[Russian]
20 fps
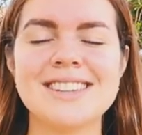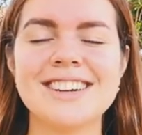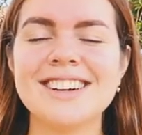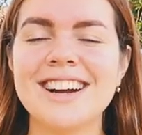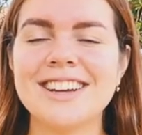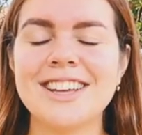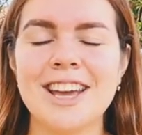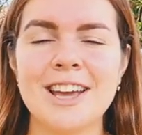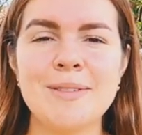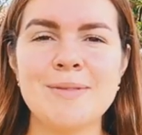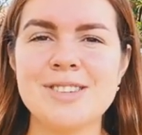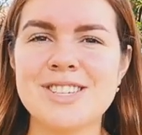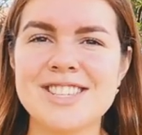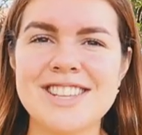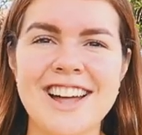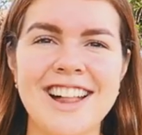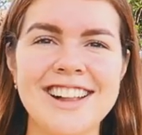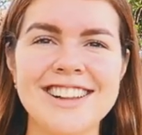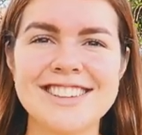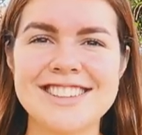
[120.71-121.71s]
Так как я и
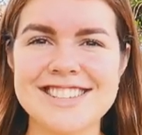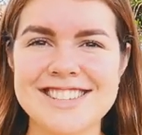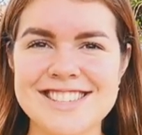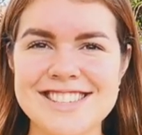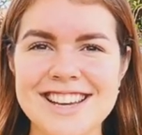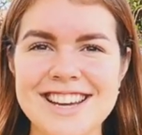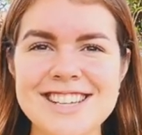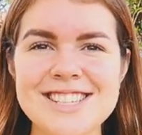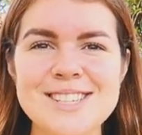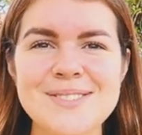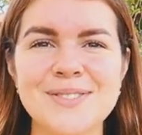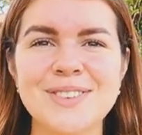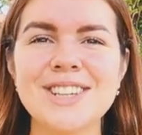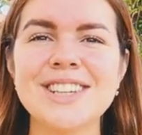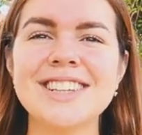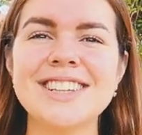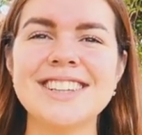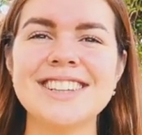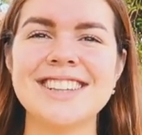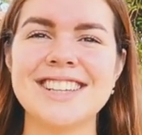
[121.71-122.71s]
мечтала это снять,
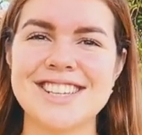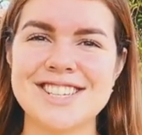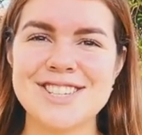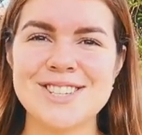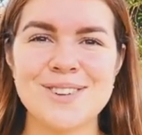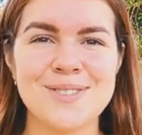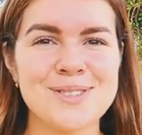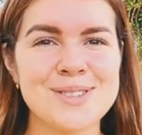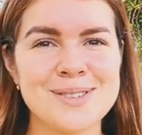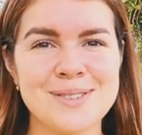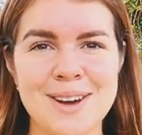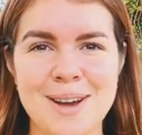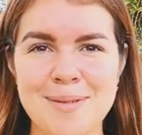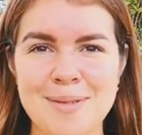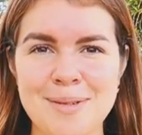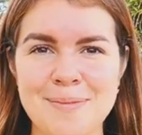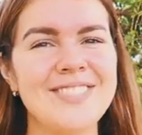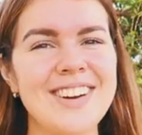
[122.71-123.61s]
мы начнем с вами.